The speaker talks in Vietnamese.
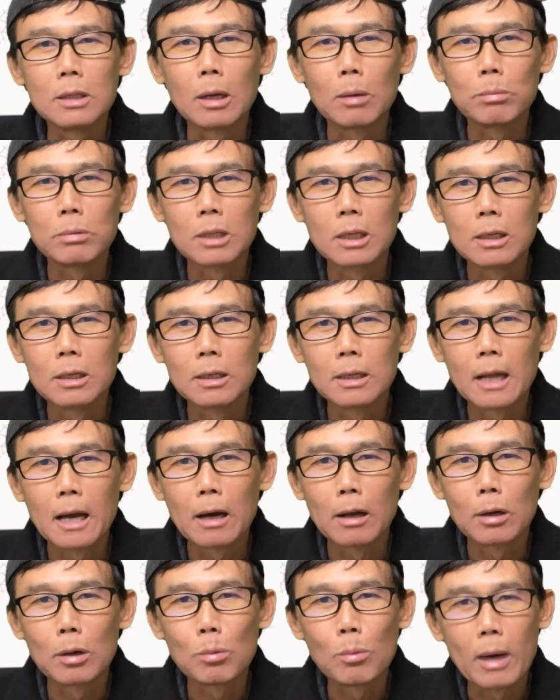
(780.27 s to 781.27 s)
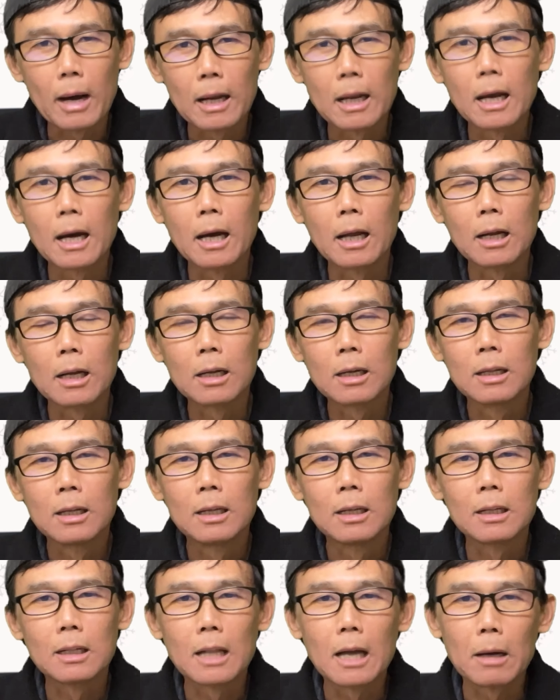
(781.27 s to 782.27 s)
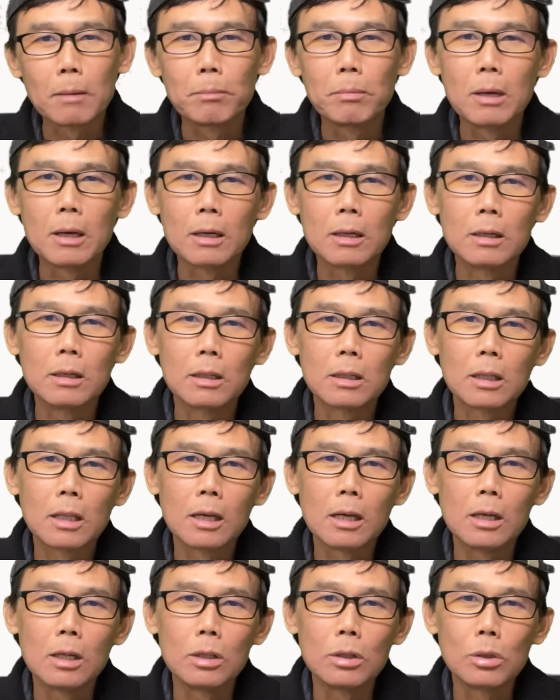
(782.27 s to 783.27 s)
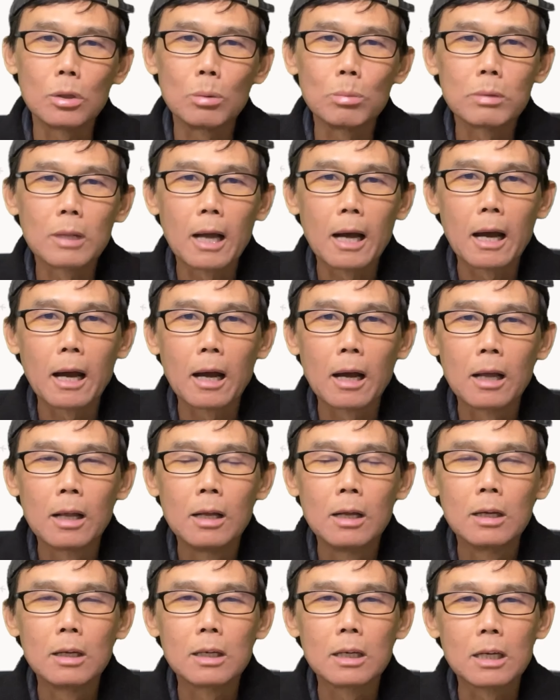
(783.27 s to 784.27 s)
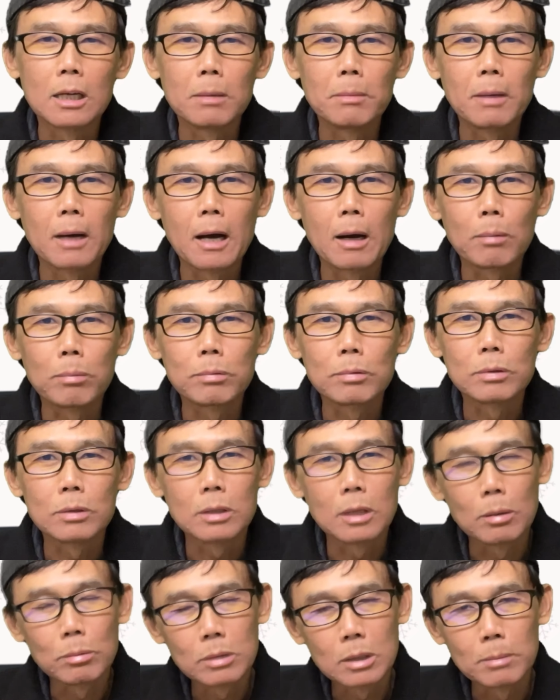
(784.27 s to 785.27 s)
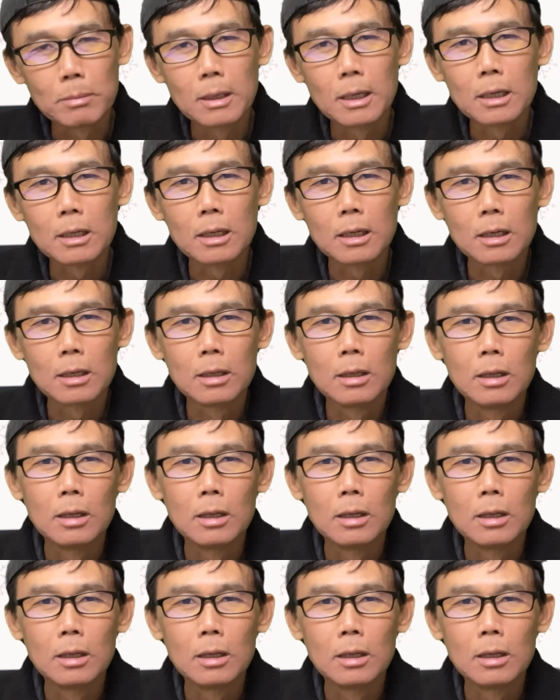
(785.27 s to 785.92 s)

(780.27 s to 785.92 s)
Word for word: động từ nào nó ngoài lệ đó đặc biệt thì chúng ta khi mà học động từ mới đó